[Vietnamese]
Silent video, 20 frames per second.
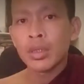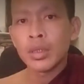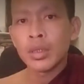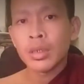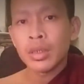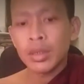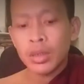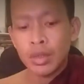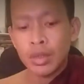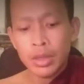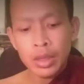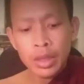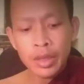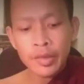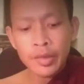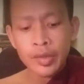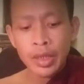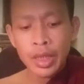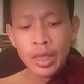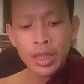rừng
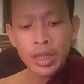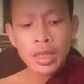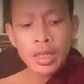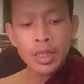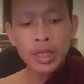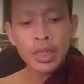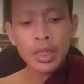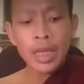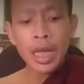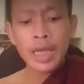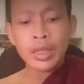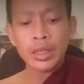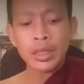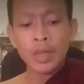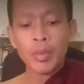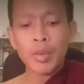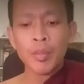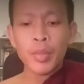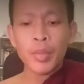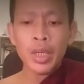sấy đào tập bằng
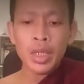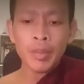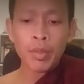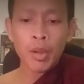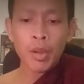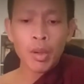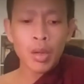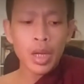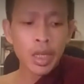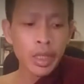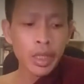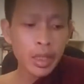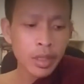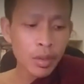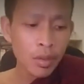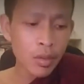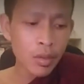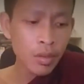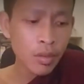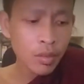pi po cái
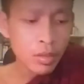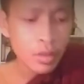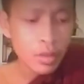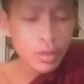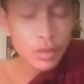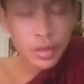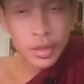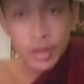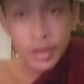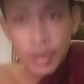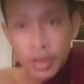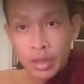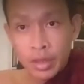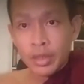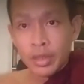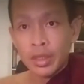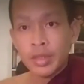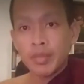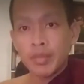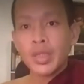nô cái
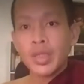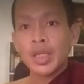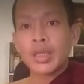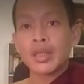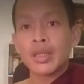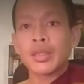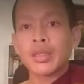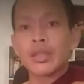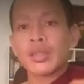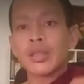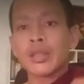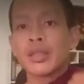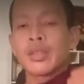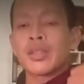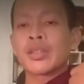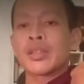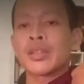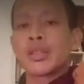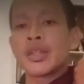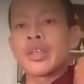miền
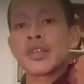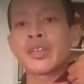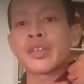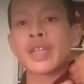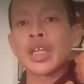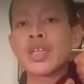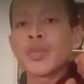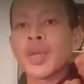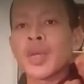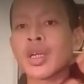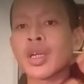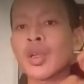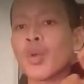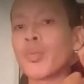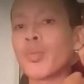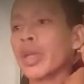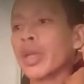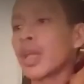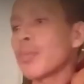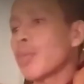đi xây mà còng
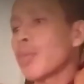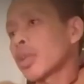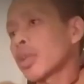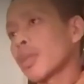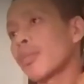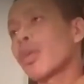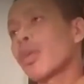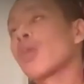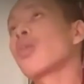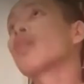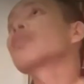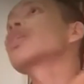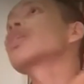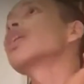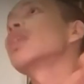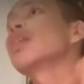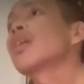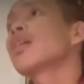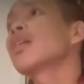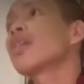cái bọt tập bong từ
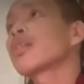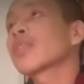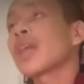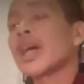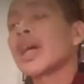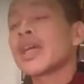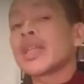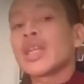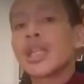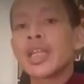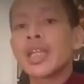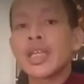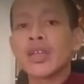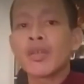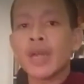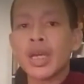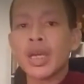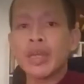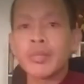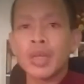lên rừng thay cái lên nó
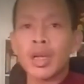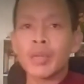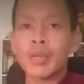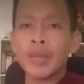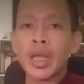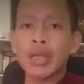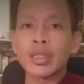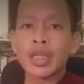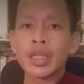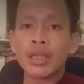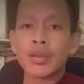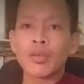ai mượn bài tập nó